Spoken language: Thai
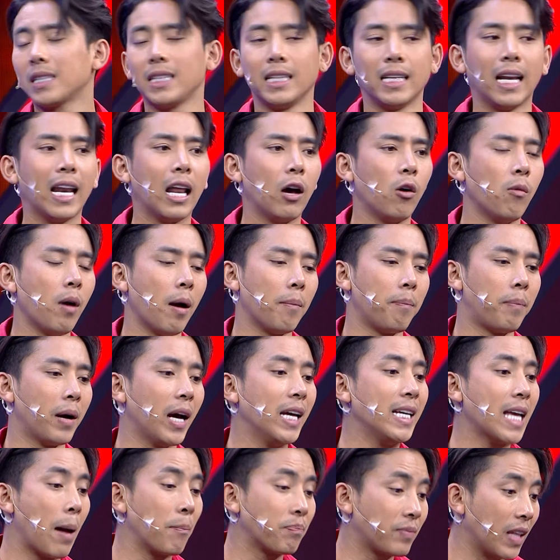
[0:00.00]
บางสิ่งที่เราแบบพ
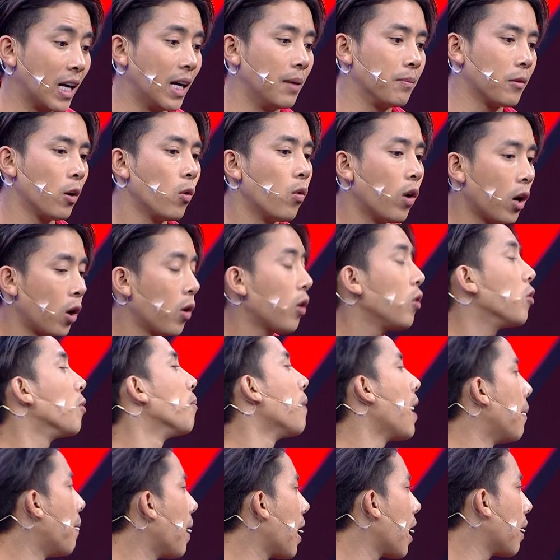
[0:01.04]
ยายามเติมก็ควรลดล
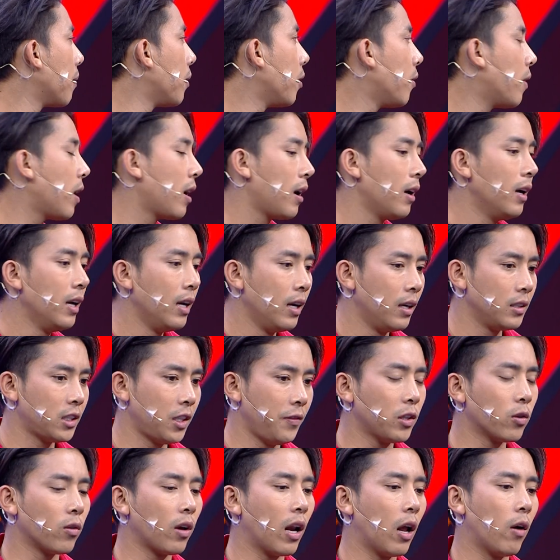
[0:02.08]
งมาบ้าง เพราะว่า
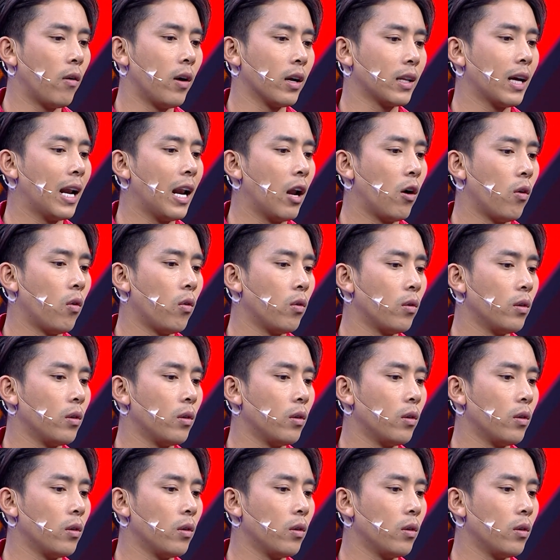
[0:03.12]
ชีวิตของเราอะถ้าเรา